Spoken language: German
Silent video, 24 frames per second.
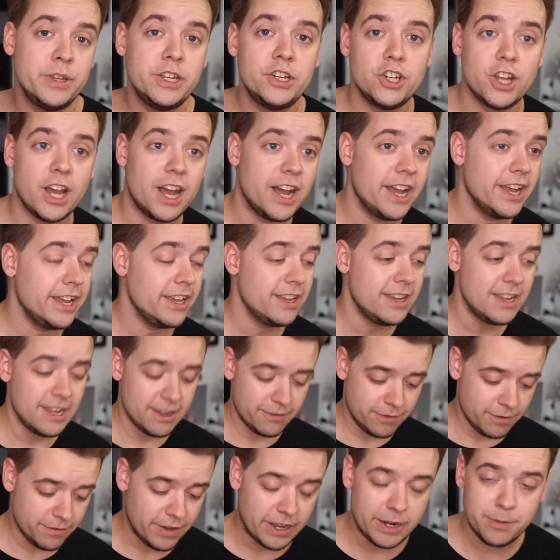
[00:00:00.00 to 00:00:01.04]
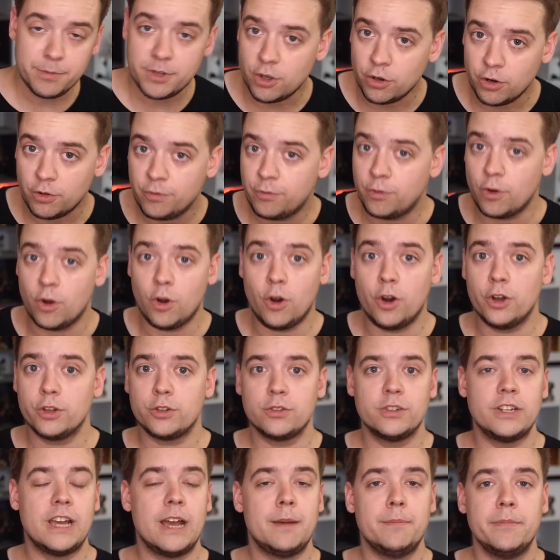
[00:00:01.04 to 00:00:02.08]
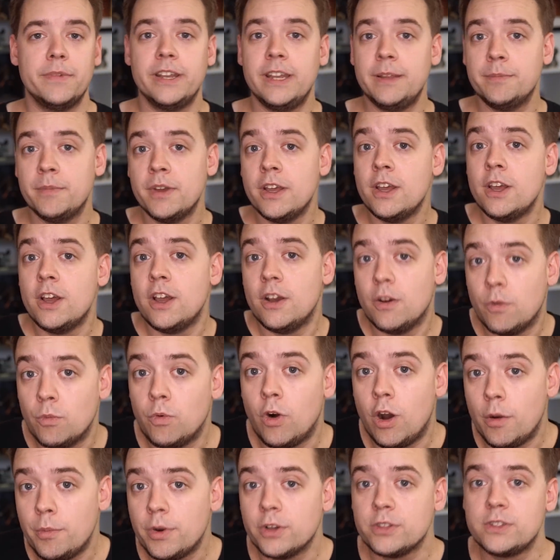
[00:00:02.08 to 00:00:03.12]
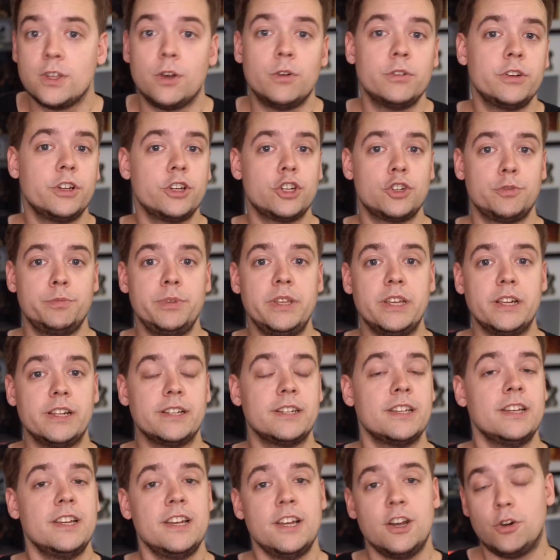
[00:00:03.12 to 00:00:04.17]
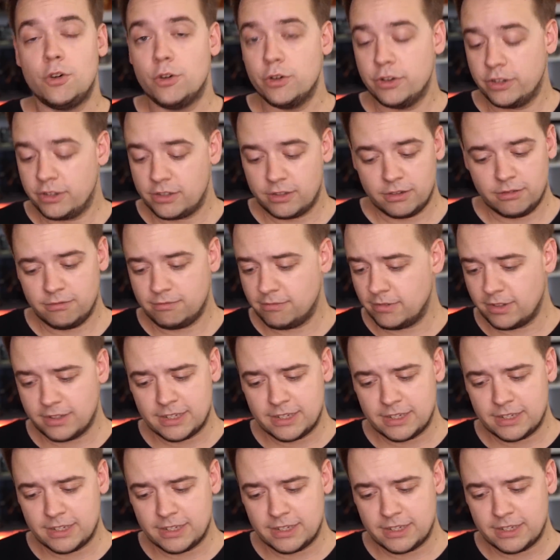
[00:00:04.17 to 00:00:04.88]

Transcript: PGI. Wir waren nämlich auch noch vor Ort und haben in dem War Mode Zone gespielt und äh,